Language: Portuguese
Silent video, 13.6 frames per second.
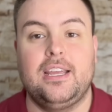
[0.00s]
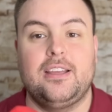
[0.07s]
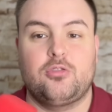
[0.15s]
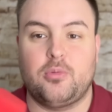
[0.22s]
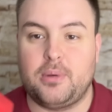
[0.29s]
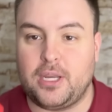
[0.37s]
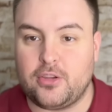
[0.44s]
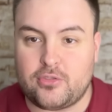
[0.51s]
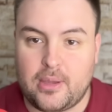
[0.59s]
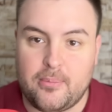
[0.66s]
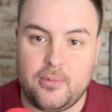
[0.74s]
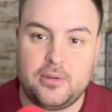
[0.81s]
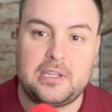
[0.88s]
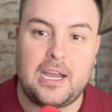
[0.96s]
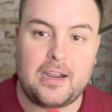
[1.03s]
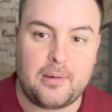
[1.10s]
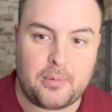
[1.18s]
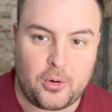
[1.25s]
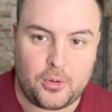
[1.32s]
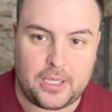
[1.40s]
Sobre isso, tem muita água
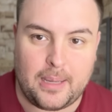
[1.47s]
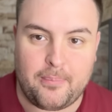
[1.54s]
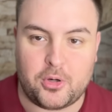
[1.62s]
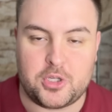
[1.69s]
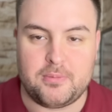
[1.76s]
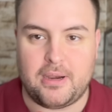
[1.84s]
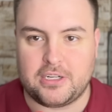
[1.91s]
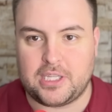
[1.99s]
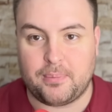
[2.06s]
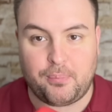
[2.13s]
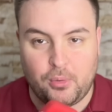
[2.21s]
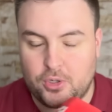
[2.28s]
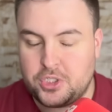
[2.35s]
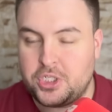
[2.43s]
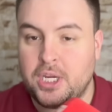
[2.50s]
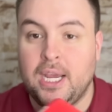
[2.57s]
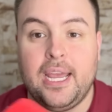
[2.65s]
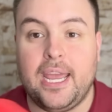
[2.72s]
para rolar por debaixo da ponte.